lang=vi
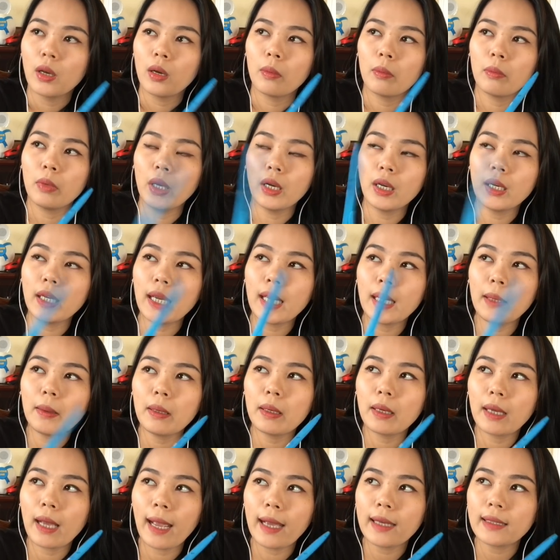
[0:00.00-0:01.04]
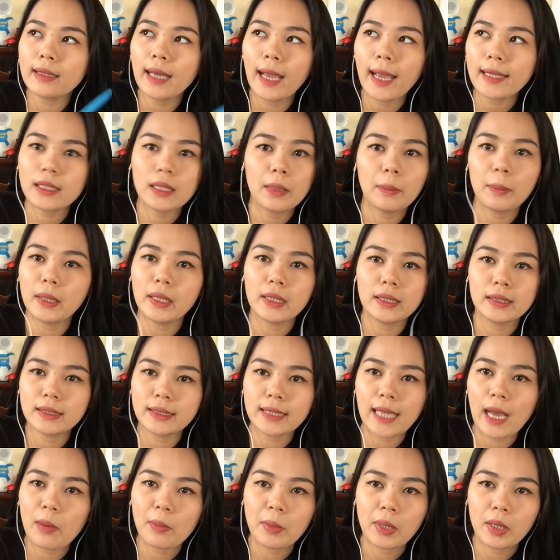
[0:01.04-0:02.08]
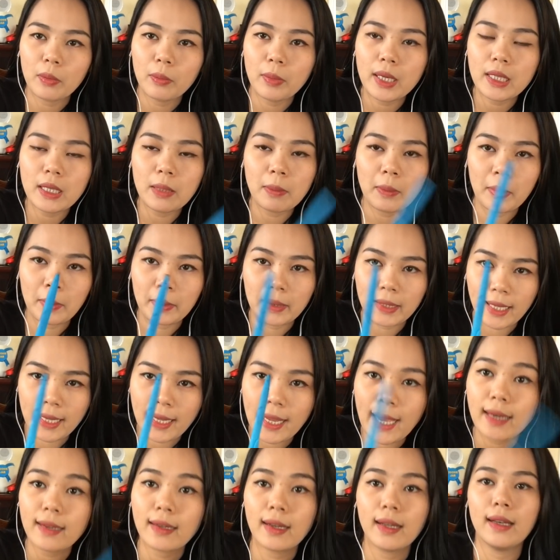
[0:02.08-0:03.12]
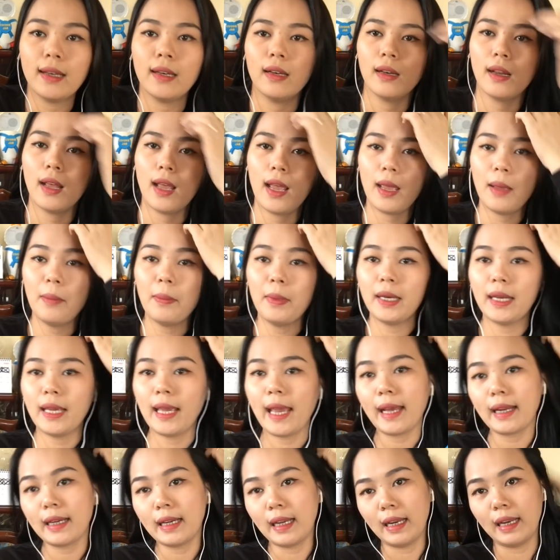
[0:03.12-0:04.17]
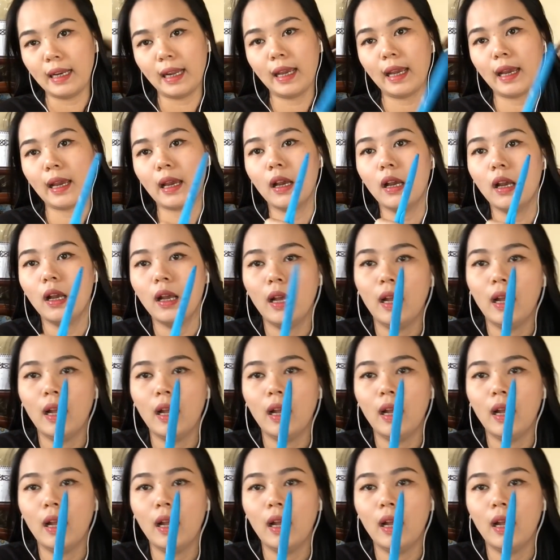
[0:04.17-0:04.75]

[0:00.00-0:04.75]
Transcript: Những cái hát khác thì mình sao mình không biết, nhưng mà mình thấy hát đình, hễ mà đi hát đình ha,